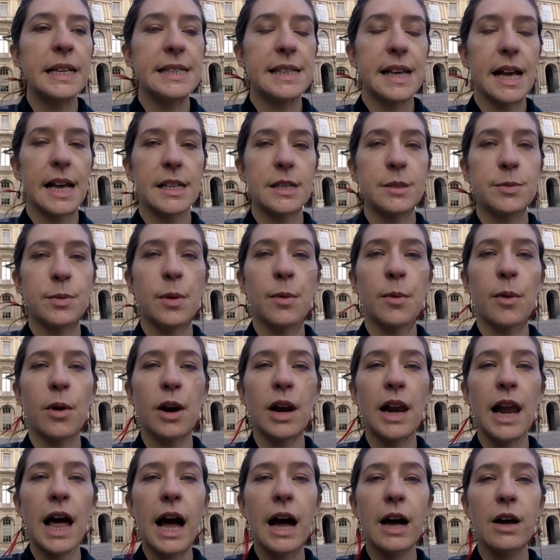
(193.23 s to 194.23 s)
c'est à ce
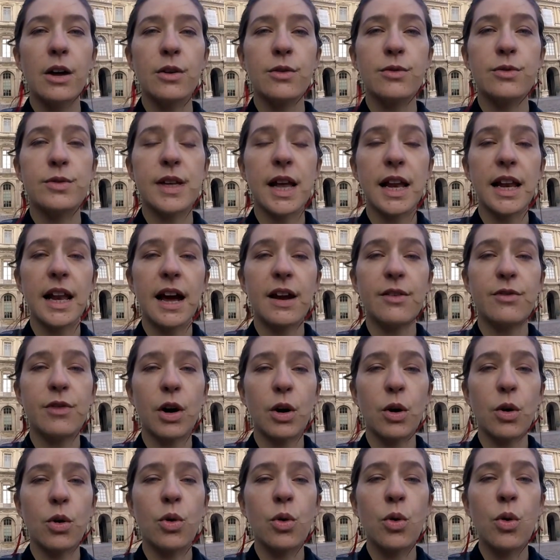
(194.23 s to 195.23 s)
moment-là que vous allez
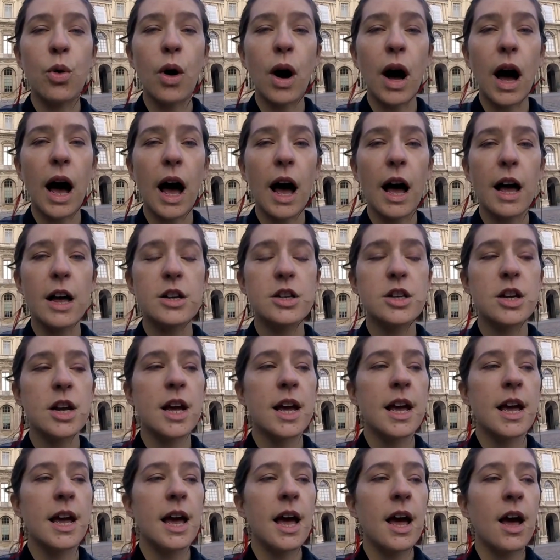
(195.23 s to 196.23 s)
avoir le courage,
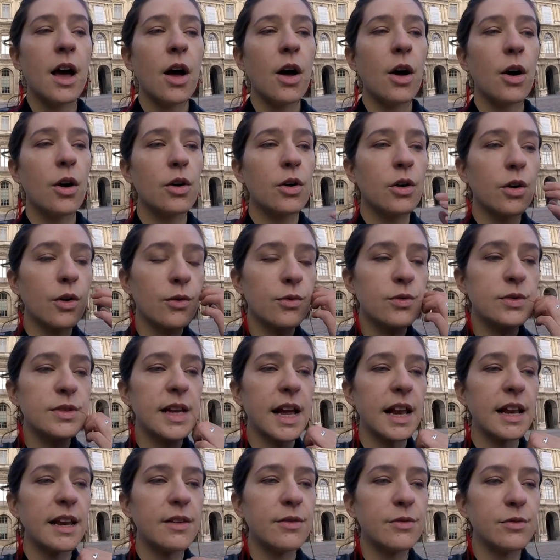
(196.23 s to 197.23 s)
euh, que
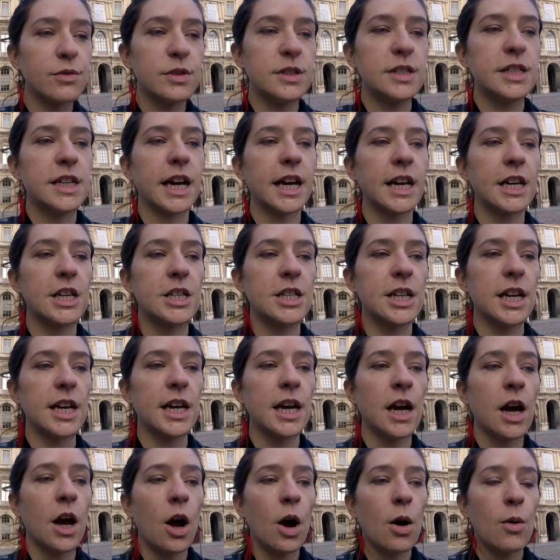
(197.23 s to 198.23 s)
vous allez vous
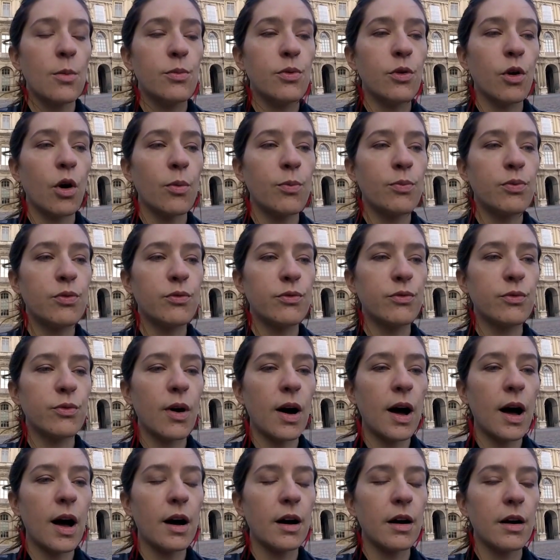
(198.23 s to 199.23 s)
diriger pour
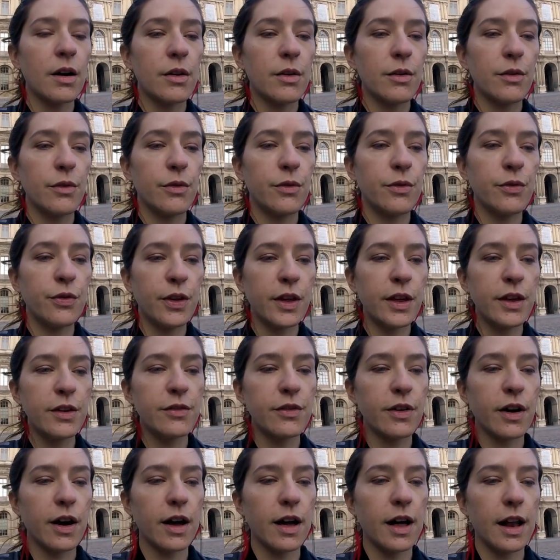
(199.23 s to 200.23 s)
pouvoir
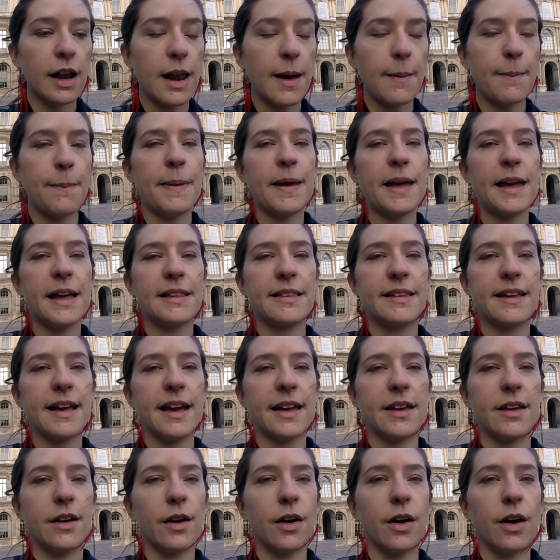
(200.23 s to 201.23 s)
vivre la paix
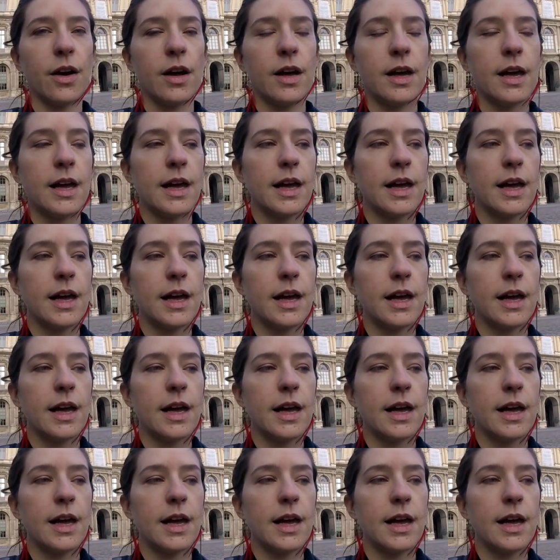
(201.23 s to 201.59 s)
intérieure.